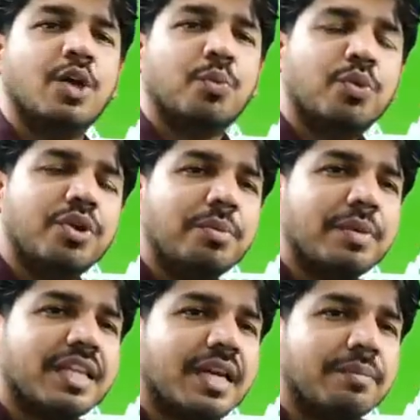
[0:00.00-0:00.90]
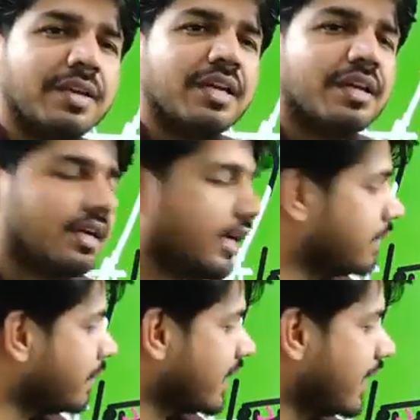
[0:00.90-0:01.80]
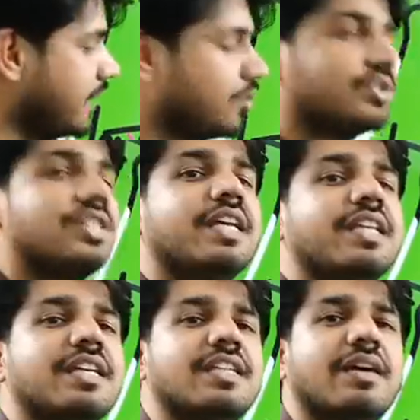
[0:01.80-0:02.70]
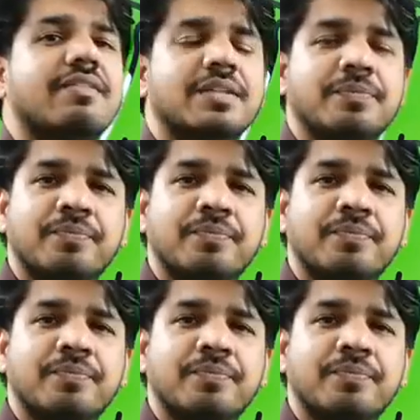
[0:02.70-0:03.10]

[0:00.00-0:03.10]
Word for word: पूरी मैदान में इंगमा नाइट्रोजन की अधिकता है